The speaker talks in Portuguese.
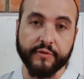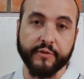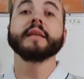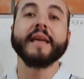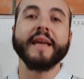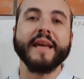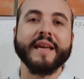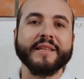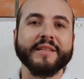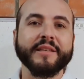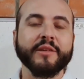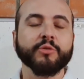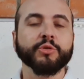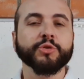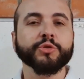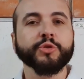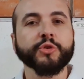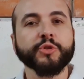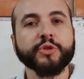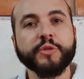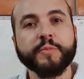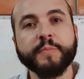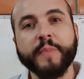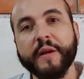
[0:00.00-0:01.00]
E esse é o
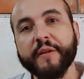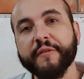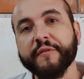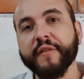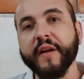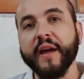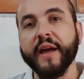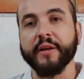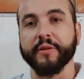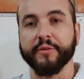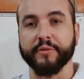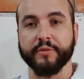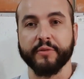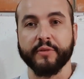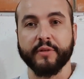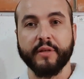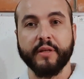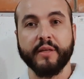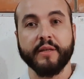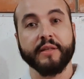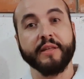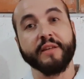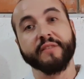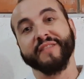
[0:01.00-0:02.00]
chute perfeito,
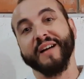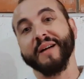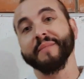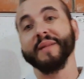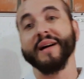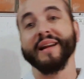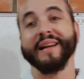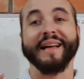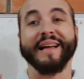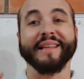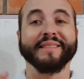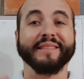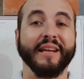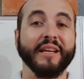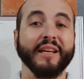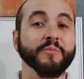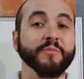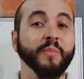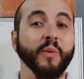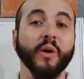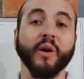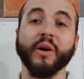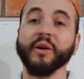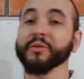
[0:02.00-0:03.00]
que vai marcar três
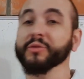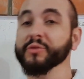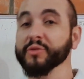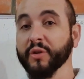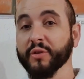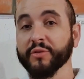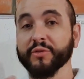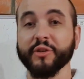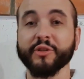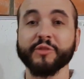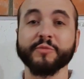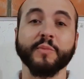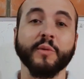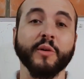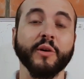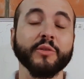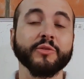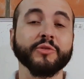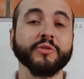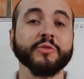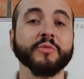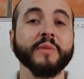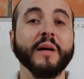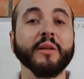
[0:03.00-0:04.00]
pontos ou dois
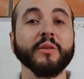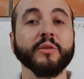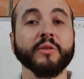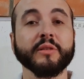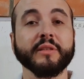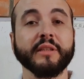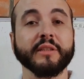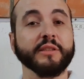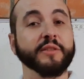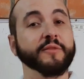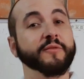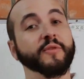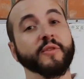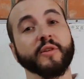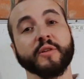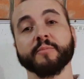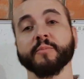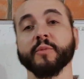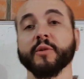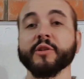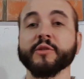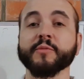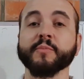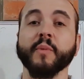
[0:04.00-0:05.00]
pontos numa luta se for
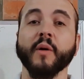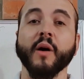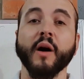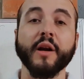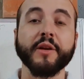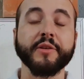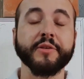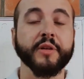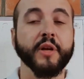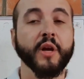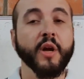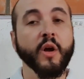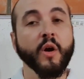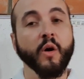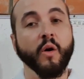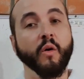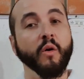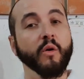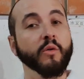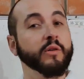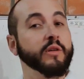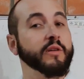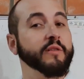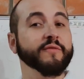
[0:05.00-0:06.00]
por esporte,
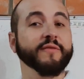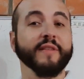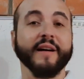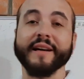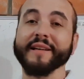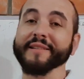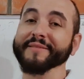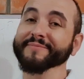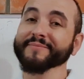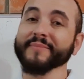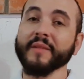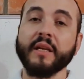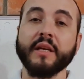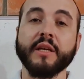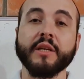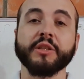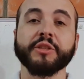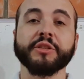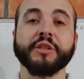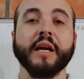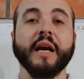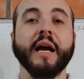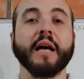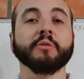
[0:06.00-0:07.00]
ou que vai
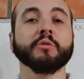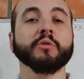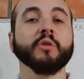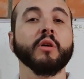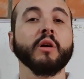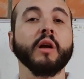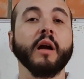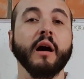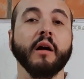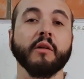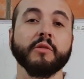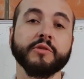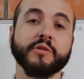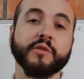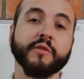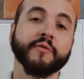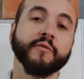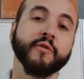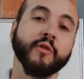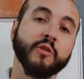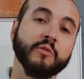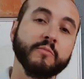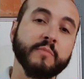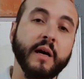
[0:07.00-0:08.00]
chegar no nocaute se
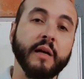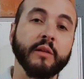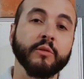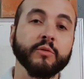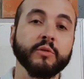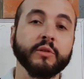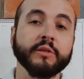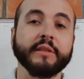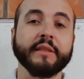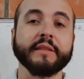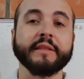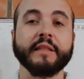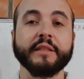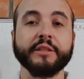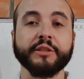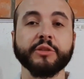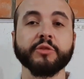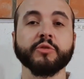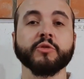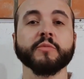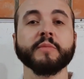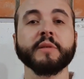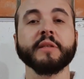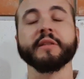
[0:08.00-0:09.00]
for uma luta de Gil
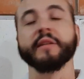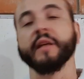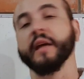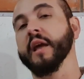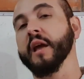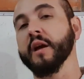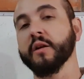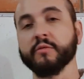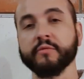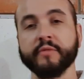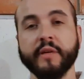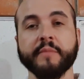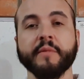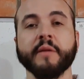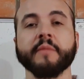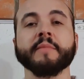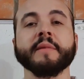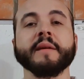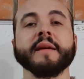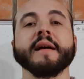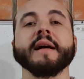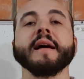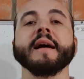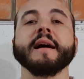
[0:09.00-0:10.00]
Comitê, um
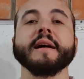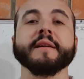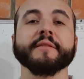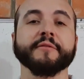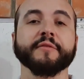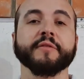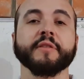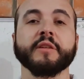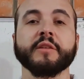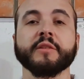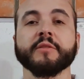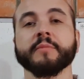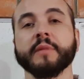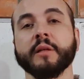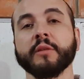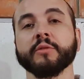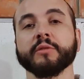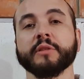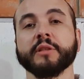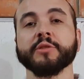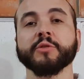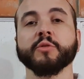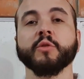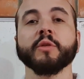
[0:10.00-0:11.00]
MMA, enfim, uma
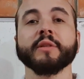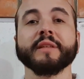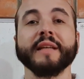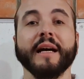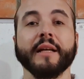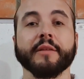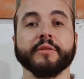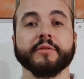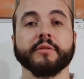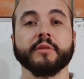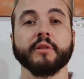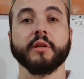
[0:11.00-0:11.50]
luta de contato.